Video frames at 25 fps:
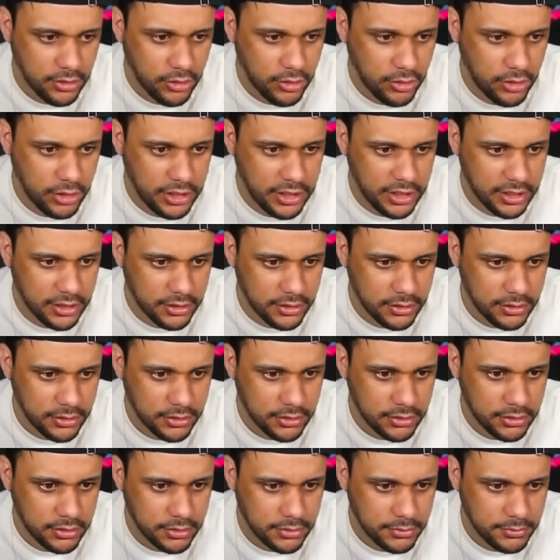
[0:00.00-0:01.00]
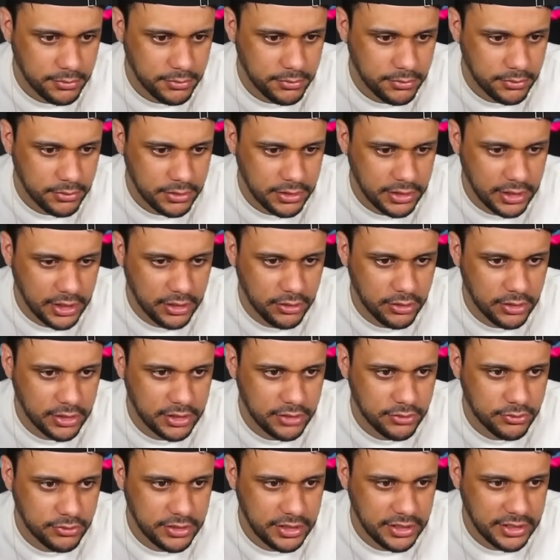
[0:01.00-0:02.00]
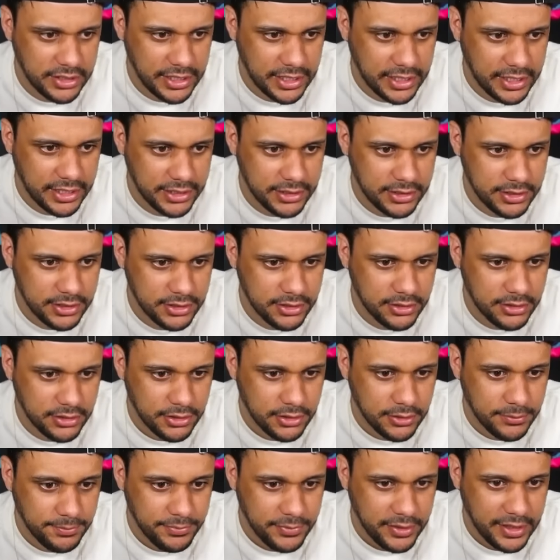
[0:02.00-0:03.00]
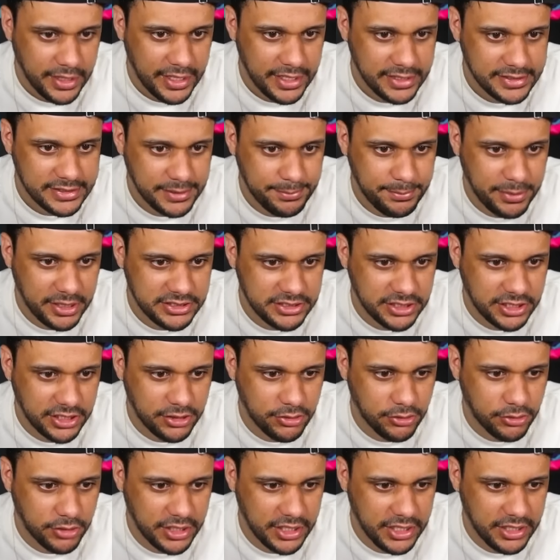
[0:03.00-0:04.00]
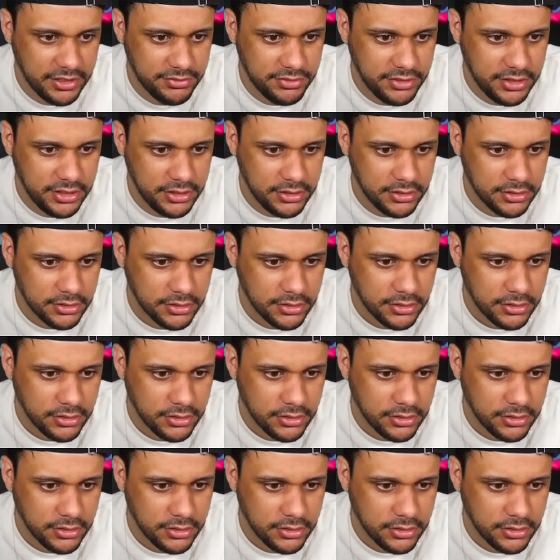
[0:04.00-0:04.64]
Olha. Não, aqui não tem nada. É essa parte aqui que eu queria vir.